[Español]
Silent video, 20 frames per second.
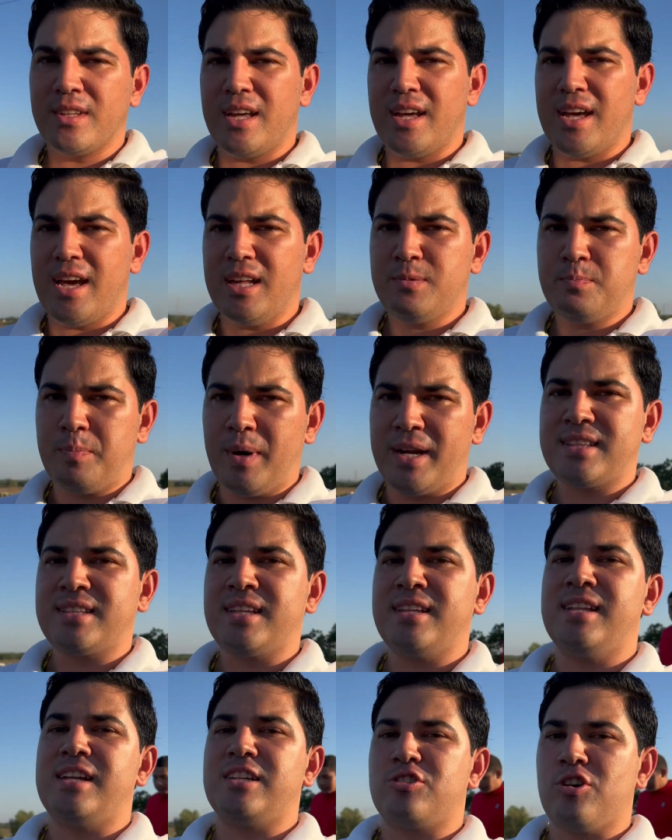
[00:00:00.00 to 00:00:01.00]
es parte
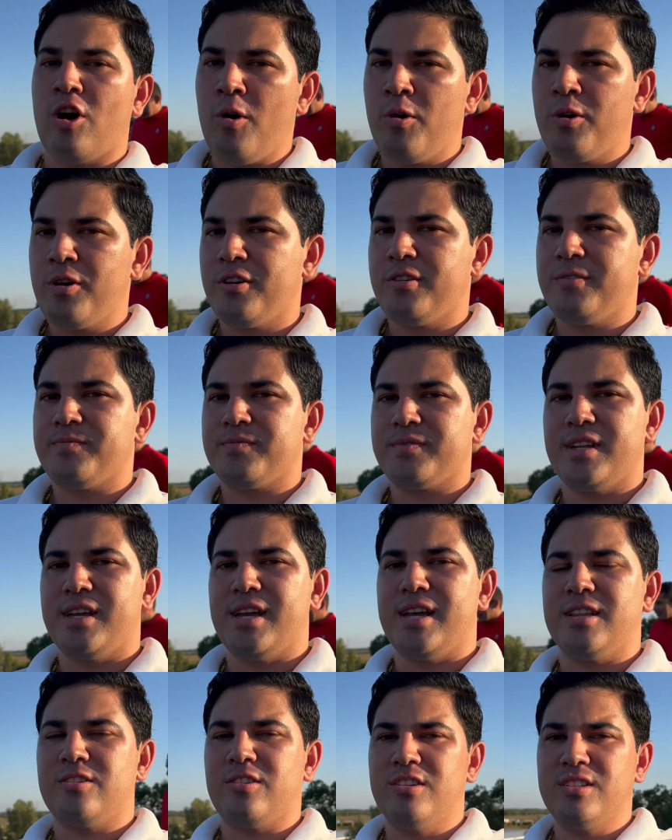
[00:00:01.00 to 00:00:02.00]
del show, ¿no?
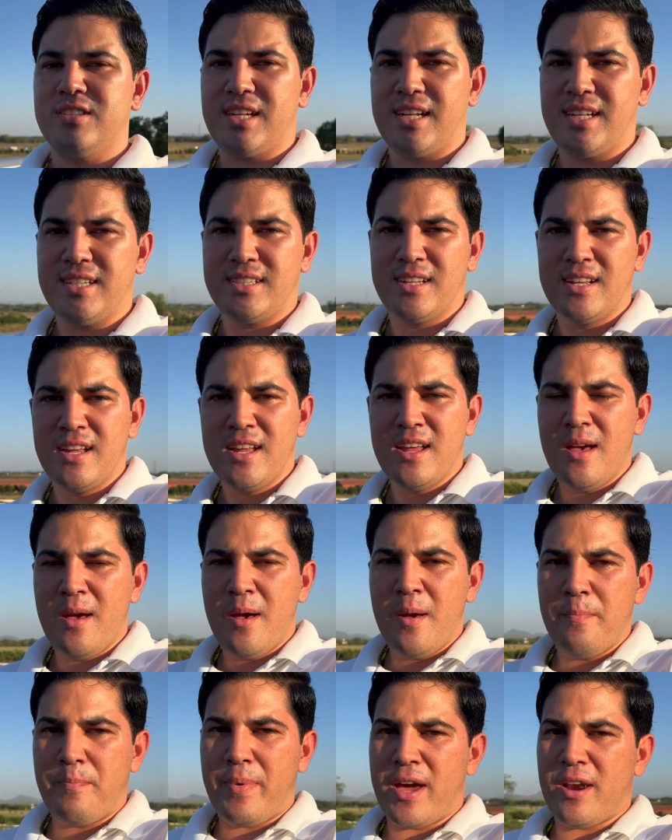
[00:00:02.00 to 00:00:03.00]
Entonces,
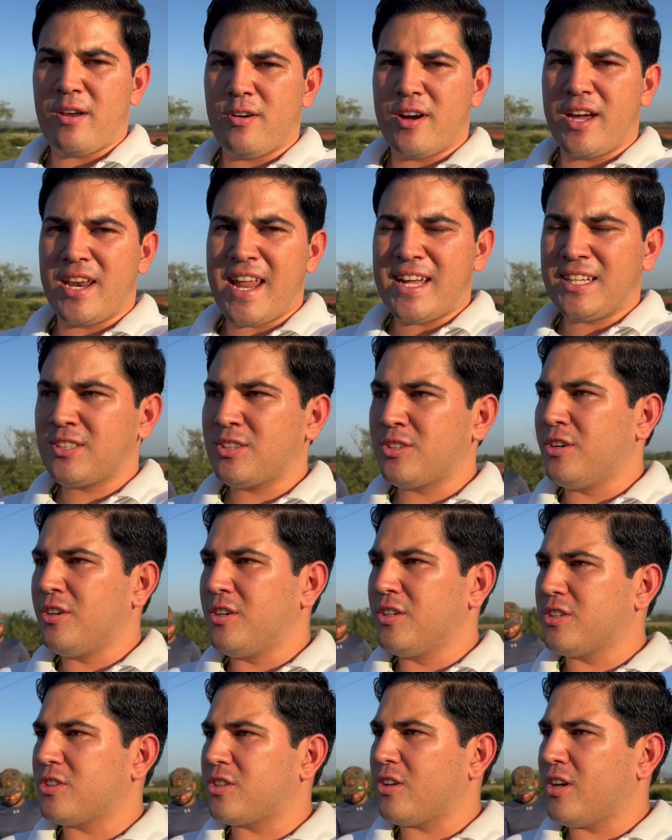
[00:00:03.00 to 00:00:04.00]
pero en
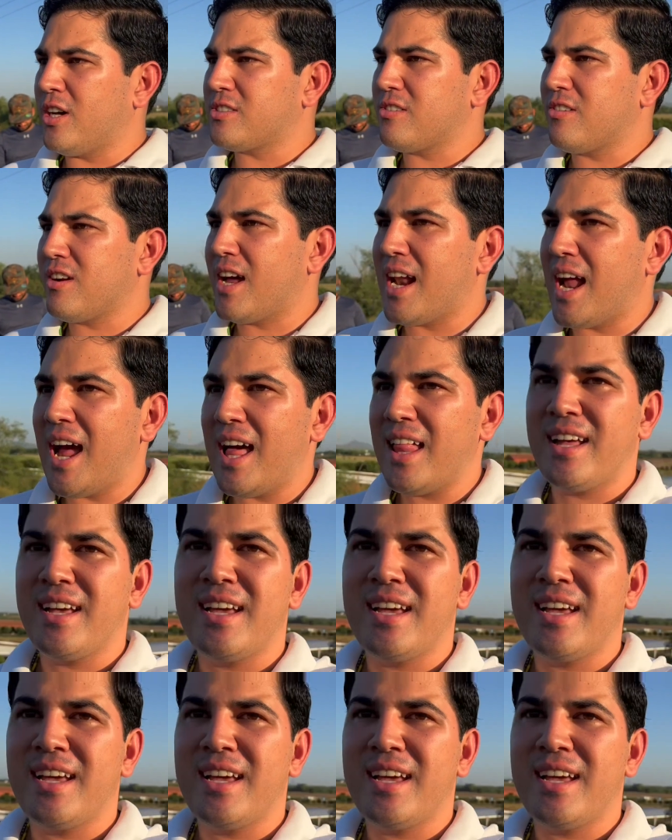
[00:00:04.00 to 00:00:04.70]
esto, todas son ganadas.